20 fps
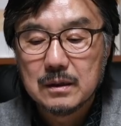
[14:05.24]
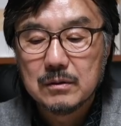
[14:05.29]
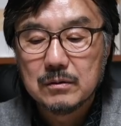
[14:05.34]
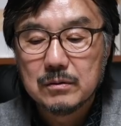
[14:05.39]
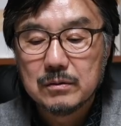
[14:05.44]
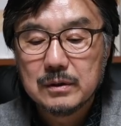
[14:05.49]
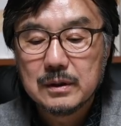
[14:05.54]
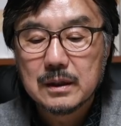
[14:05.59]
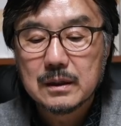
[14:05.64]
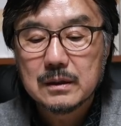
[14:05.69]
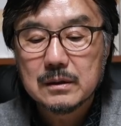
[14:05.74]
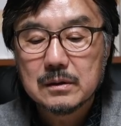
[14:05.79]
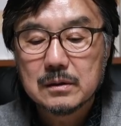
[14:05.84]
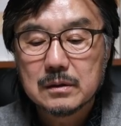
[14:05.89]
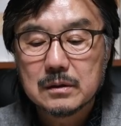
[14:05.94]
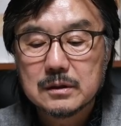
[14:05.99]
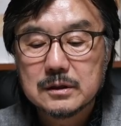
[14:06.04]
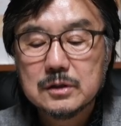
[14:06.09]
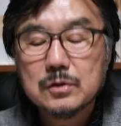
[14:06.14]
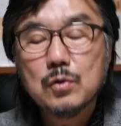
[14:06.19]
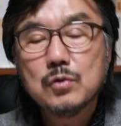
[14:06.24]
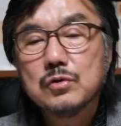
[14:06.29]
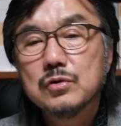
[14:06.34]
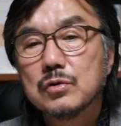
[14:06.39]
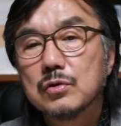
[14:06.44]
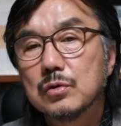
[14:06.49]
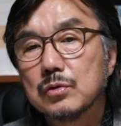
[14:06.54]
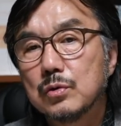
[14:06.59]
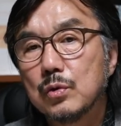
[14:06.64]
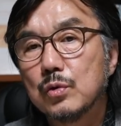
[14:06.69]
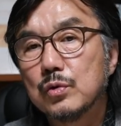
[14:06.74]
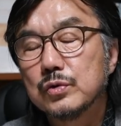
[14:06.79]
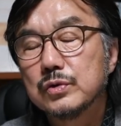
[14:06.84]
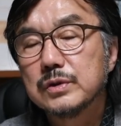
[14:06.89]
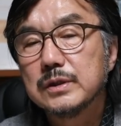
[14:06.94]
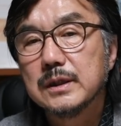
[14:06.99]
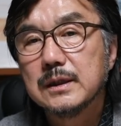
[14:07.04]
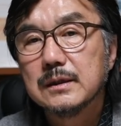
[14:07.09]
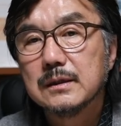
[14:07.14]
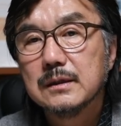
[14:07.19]
우리가 지속적으로 도울
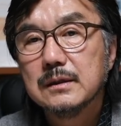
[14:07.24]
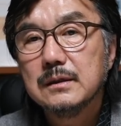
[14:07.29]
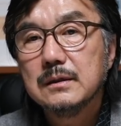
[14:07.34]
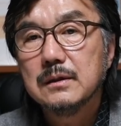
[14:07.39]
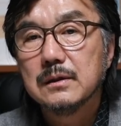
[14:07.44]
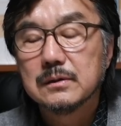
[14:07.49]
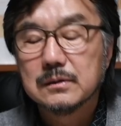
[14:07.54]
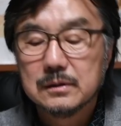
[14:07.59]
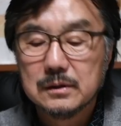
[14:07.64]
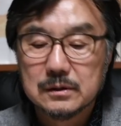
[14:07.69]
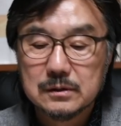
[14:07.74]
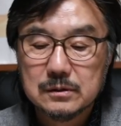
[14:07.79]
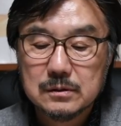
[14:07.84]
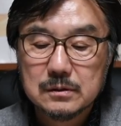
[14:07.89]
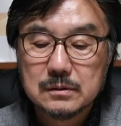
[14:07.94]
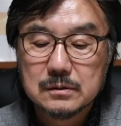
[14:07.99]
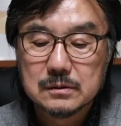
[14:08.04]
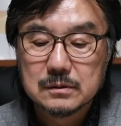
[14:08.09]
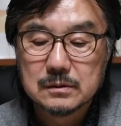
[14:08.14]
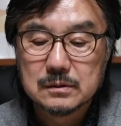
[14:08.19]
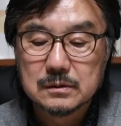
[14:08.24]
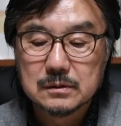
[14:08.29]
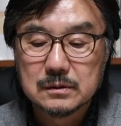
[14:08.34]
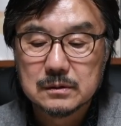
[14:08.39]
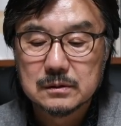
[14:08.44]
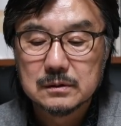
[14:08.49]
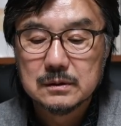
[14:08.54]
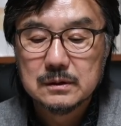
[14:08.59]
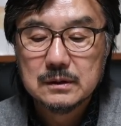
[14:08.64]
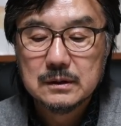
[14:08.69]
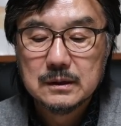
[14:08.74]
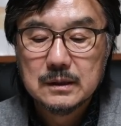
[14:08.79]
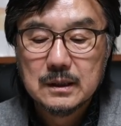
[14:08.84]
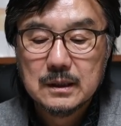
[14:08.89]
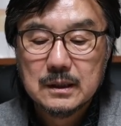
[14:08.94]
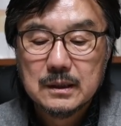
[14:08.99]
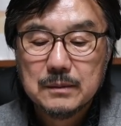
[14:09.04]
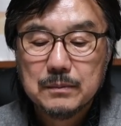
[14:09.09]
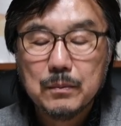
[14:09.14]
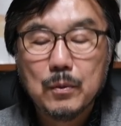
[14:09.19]
수 있는 어떤
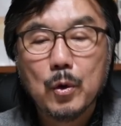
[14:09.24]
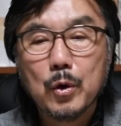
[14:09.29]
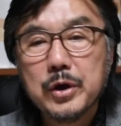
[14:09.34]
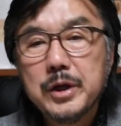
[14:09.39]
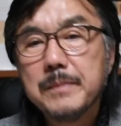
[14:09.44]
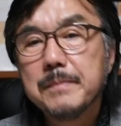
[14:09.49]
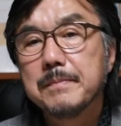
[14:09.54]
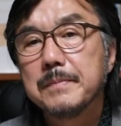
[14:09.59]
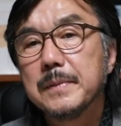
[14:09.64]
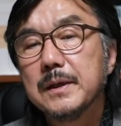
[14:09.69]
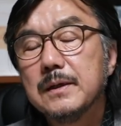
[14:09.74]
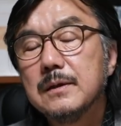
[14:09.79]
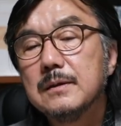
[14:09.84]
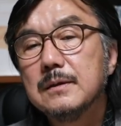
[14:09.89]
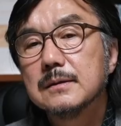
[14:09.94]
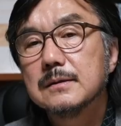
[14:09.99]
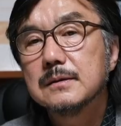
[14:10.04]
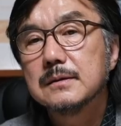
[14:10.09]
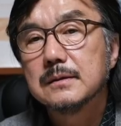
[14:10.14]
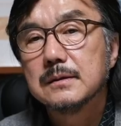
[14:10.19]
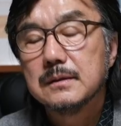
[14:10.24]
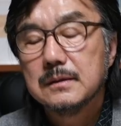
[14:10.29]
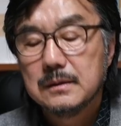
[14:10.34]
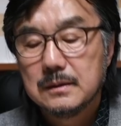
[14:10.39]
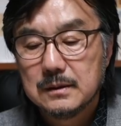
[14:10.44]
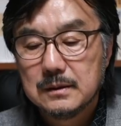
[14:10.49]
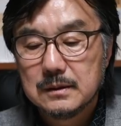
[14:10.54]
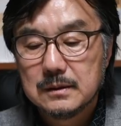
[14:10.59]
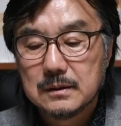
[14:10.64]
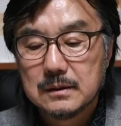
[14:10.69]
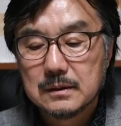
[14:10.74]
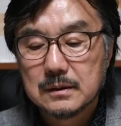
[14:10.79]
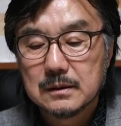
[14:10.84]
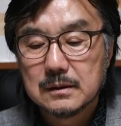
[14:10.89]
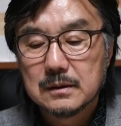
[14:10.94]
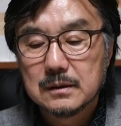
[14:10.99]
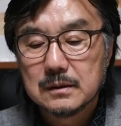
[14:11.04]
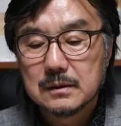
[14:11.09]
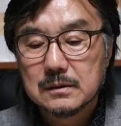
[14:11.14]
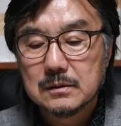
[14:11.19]
모임, 이런 것을
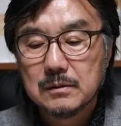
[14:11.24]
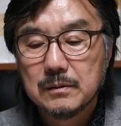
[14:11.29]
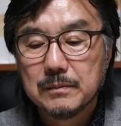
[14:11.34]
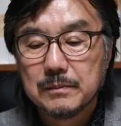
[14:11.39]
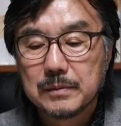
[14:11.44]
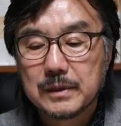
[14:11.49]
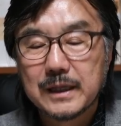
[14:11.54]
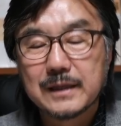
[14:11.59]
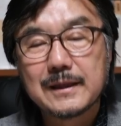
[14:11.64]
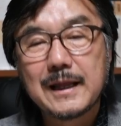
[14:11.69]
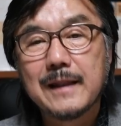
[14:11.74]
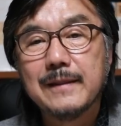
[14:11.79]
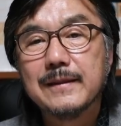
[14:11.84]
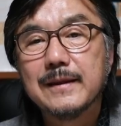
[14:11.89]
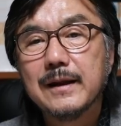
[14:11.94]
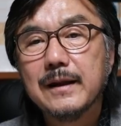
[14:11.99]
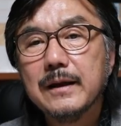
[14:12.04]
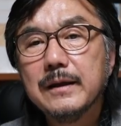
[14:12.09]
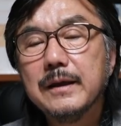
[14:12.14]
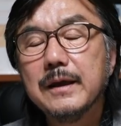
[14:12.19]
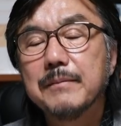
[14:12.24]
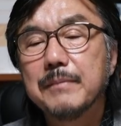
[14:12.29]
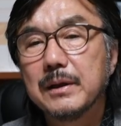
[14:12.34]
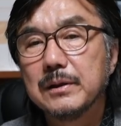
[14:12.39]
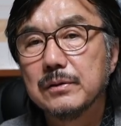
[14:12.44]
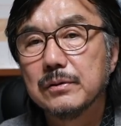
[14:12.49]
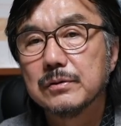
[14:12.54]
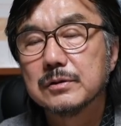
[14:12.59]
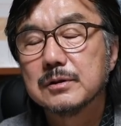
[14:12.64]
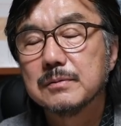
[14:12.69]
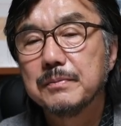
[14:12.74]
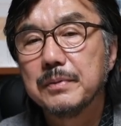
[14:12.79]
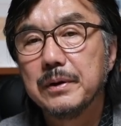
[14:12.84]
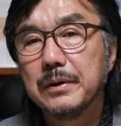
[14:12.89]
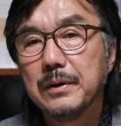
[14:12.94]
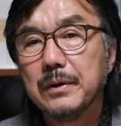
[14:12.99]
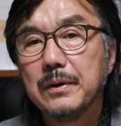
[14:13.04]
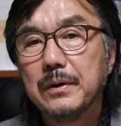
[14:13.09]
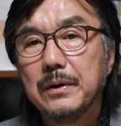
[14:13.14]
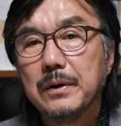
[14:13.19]
좀 이렇게 단단하게 만들고
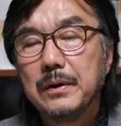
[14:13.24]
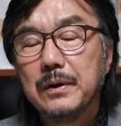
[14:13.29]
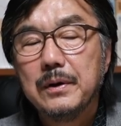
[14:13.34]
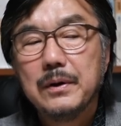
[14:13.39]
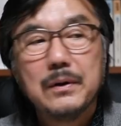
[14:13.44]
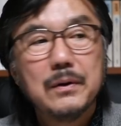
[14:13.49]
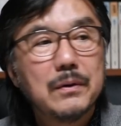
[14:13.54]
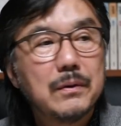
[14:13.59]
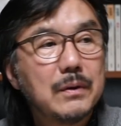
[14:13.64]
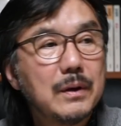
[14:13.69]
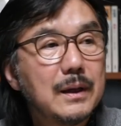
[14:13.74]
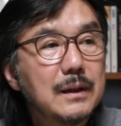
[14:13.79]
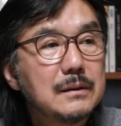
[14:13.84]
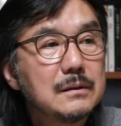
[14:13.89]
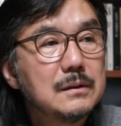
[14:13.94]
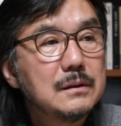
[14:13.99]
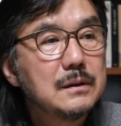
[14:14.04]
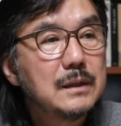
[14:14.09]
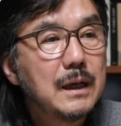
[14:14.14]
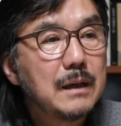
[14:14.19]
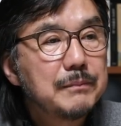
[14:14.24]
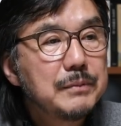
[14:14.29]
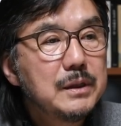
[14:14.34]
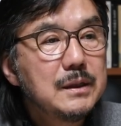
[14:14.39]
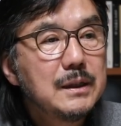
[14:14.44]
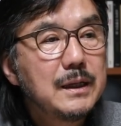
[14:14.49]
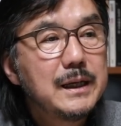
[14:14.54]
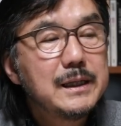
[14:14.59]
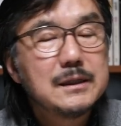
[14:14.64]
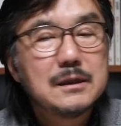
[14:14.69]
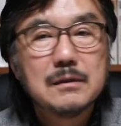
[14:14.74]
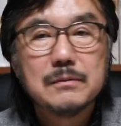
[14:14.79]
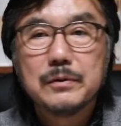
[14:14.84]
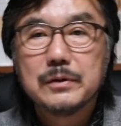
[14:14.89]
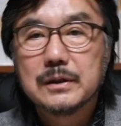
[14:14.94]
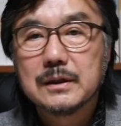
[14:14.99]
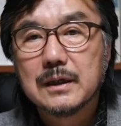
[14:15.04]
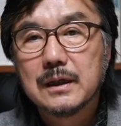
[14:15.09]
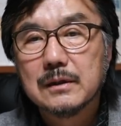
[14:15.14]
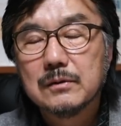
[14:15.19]
싶어요. 오늘 아프리카 아이들을
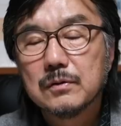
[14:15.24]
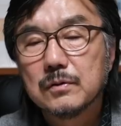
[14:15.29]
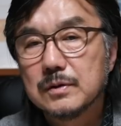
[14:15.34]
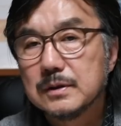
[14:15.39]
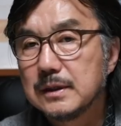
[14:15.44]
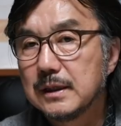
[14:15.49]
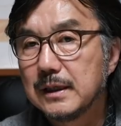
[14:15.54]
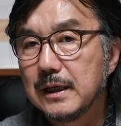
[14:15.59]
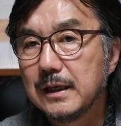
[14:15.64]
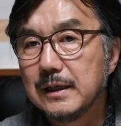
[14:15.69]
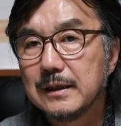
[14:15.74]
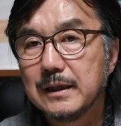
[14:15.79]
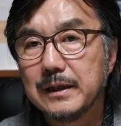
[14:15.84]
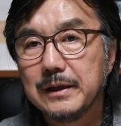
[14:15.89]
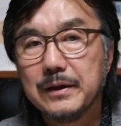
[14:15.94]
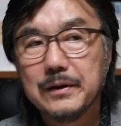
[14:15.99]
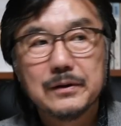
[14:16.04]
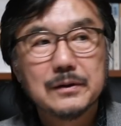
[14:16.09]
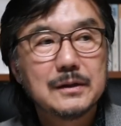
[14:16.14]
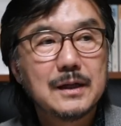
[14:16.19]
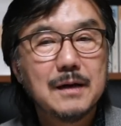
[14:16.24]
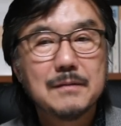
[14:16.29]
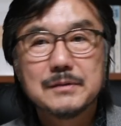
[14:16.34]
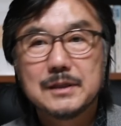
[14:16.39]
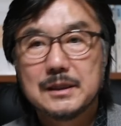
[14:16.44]
보니까 또 그 생각이 나네요. 다음